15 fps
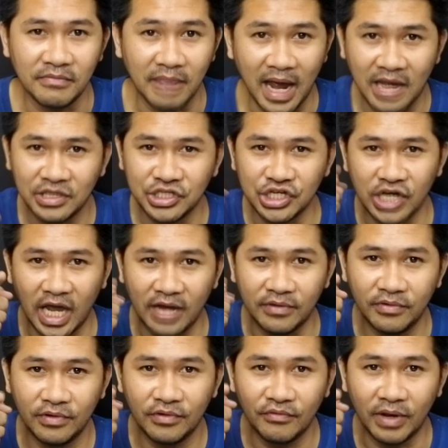มาเจอกัน
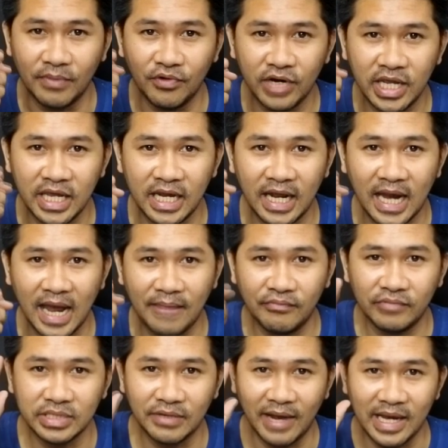วันพรุ่งนี้นะครับ
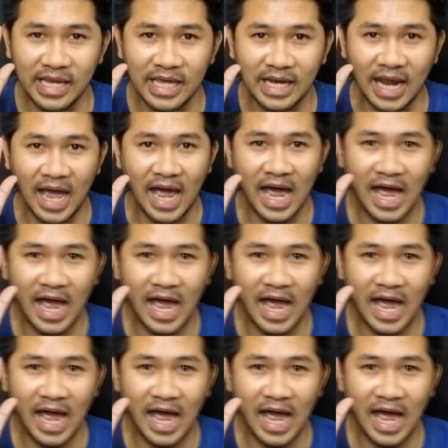สวัสดีค